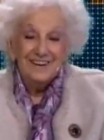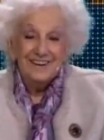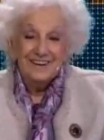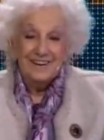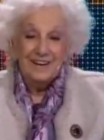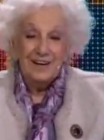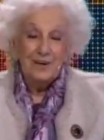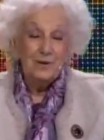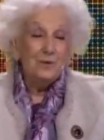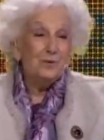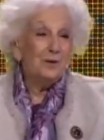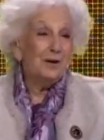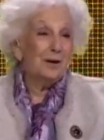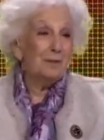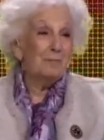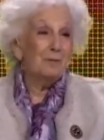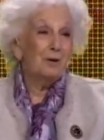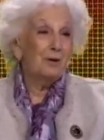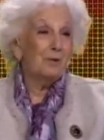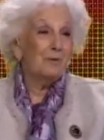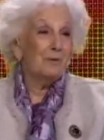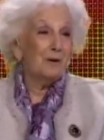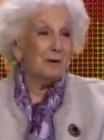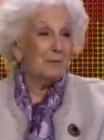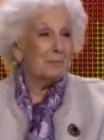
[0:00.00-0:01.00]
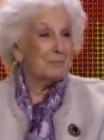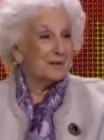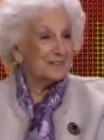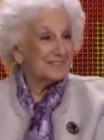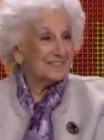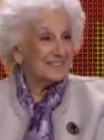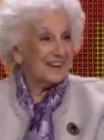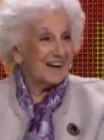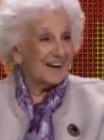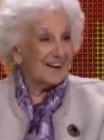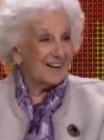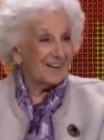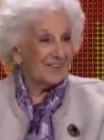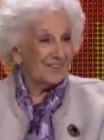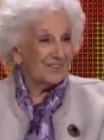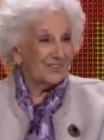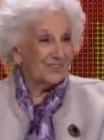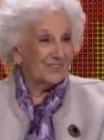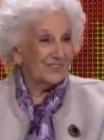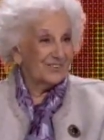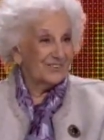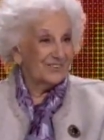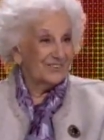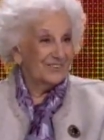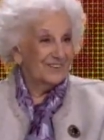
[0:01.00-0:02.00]
que nunca me lo había
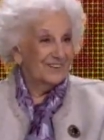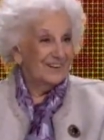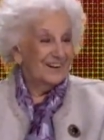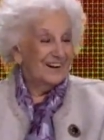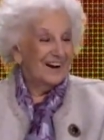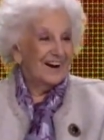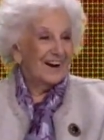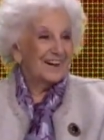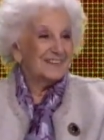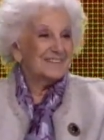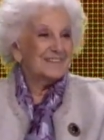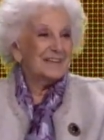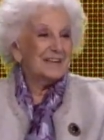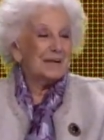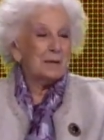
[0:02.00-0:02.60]
expresado. De Así que